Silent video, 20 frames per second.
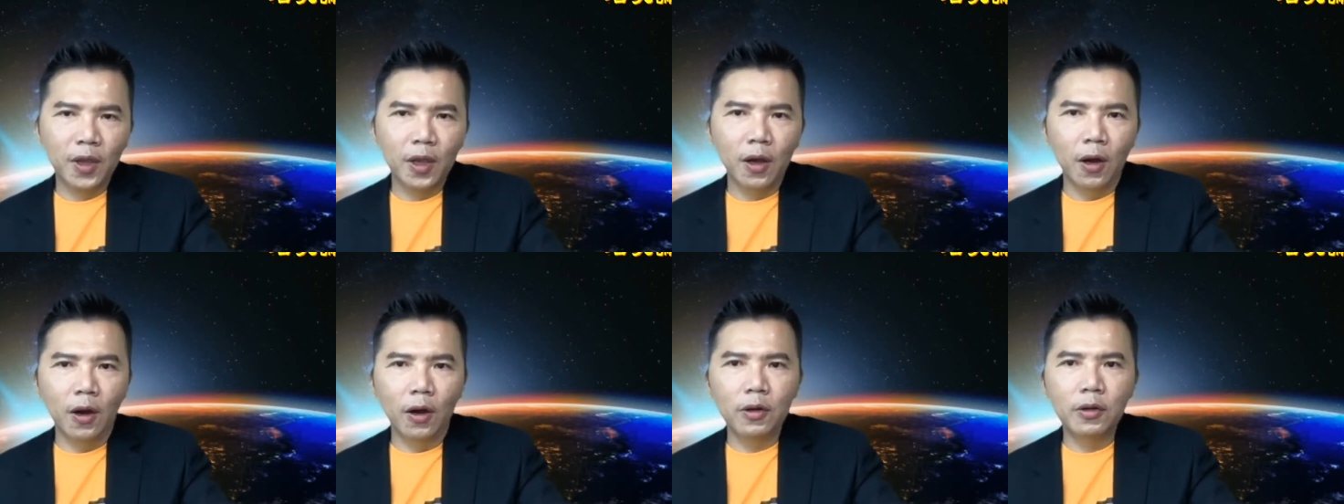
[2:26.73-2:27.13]

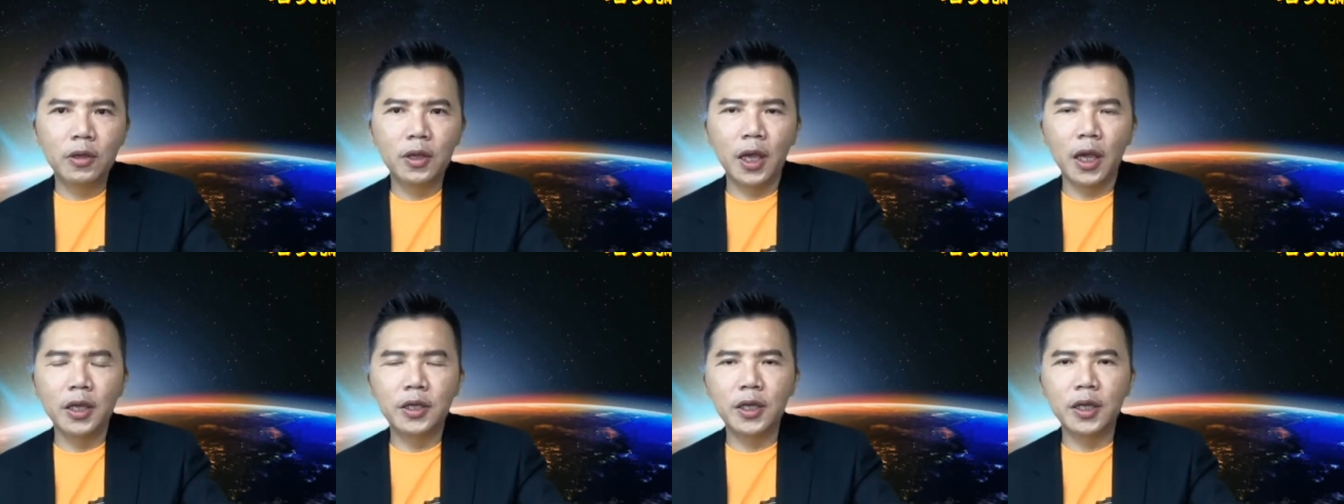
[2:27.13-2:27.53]
哦，
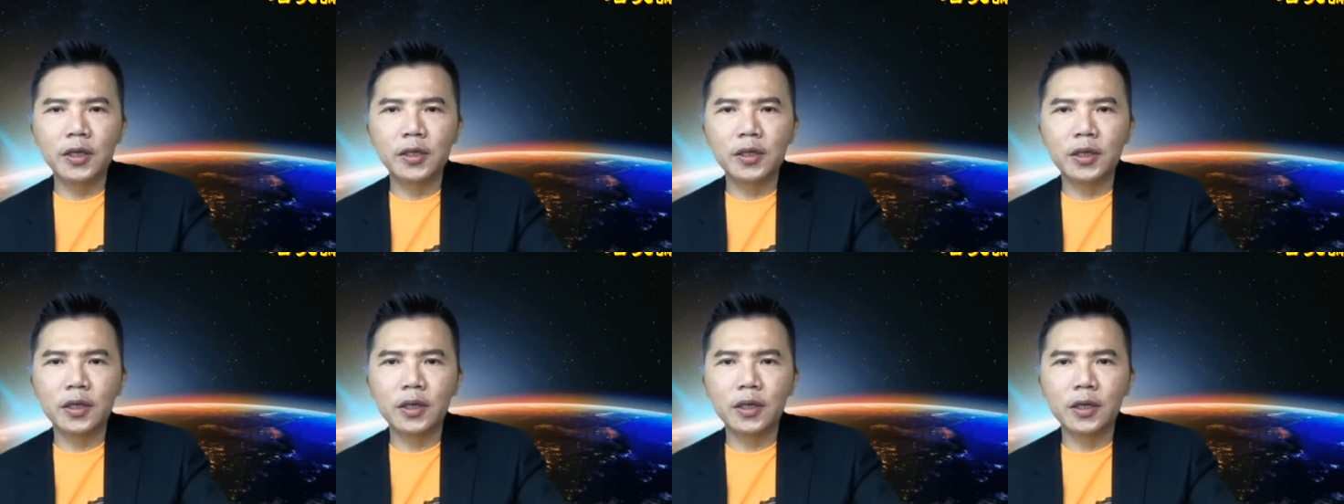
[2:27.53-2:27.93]
已经
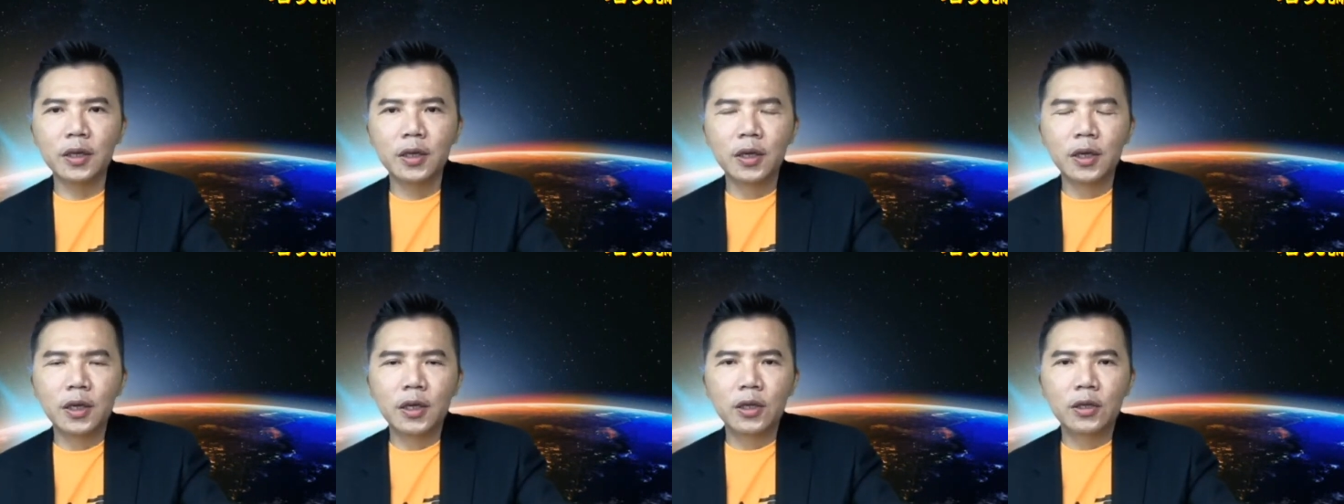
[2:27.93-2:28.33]
是
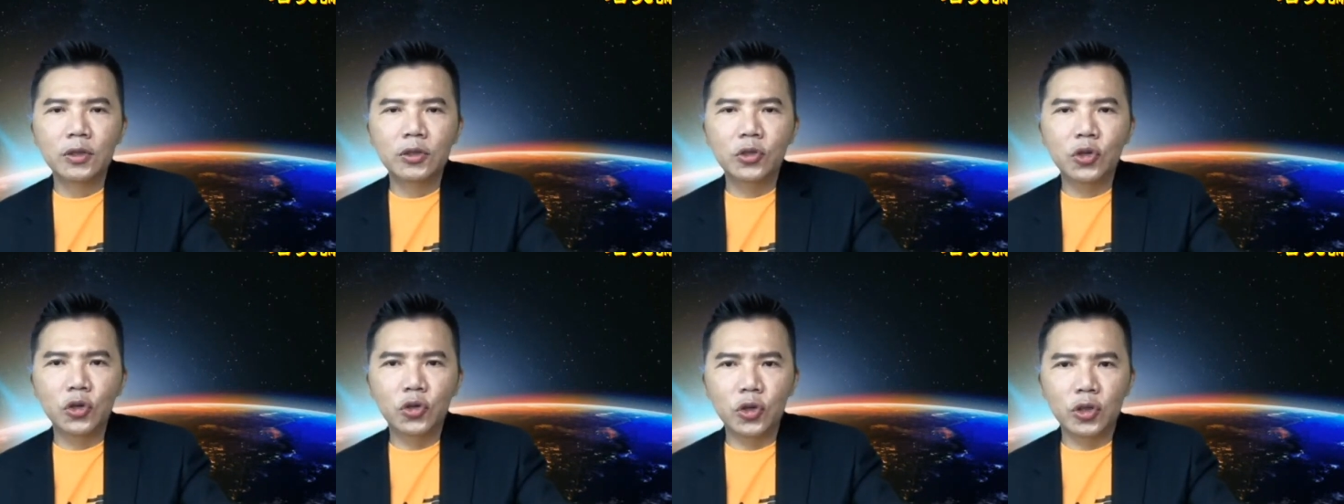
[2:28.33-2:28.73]

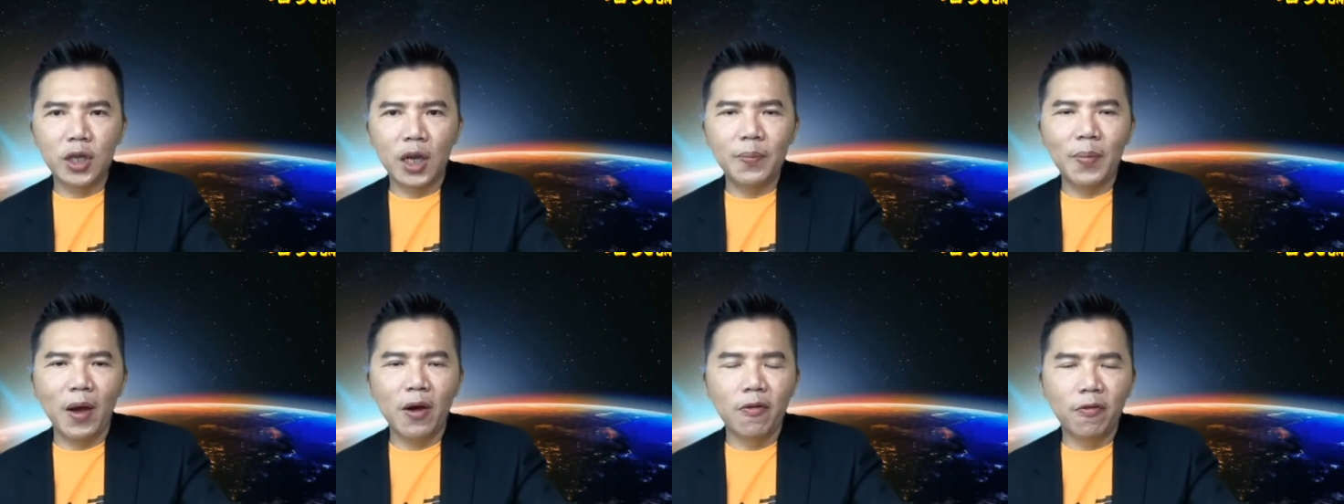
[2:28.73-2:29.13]
继续在
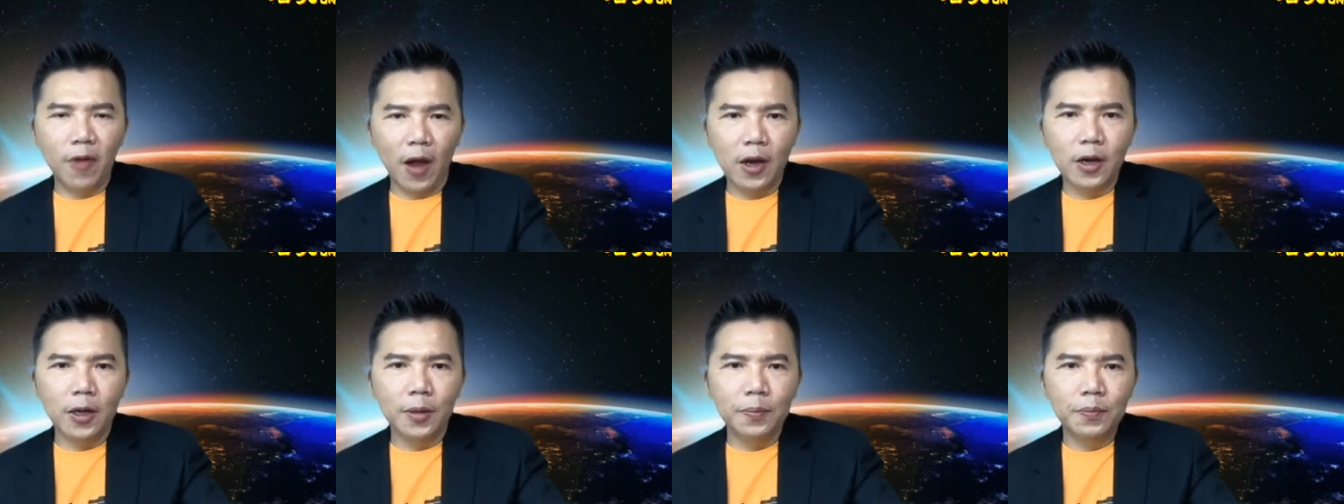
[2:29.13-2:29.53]
爆
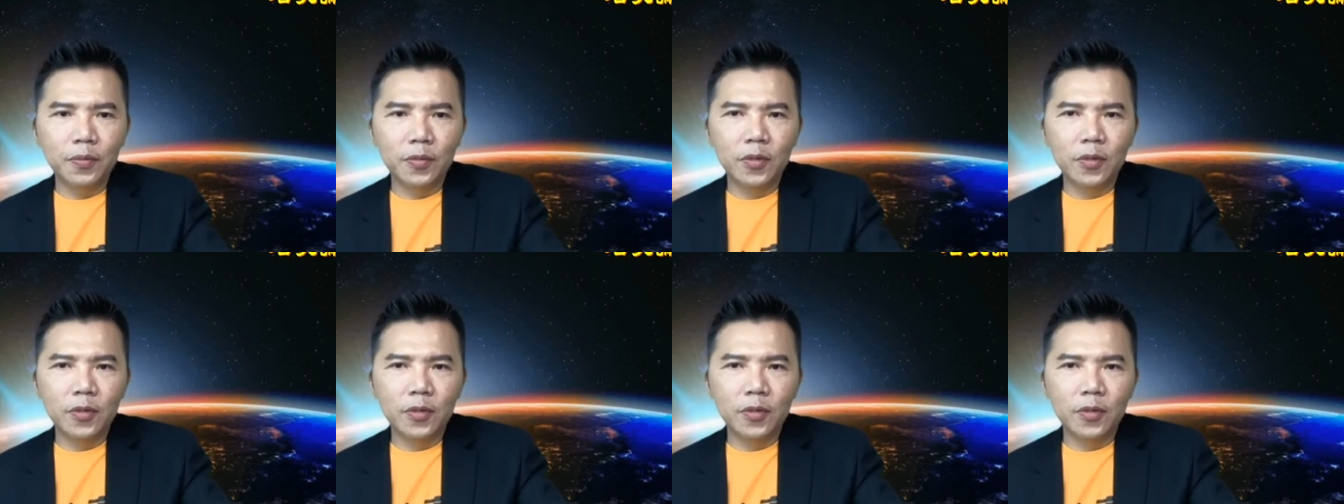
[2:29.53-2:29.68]
发了，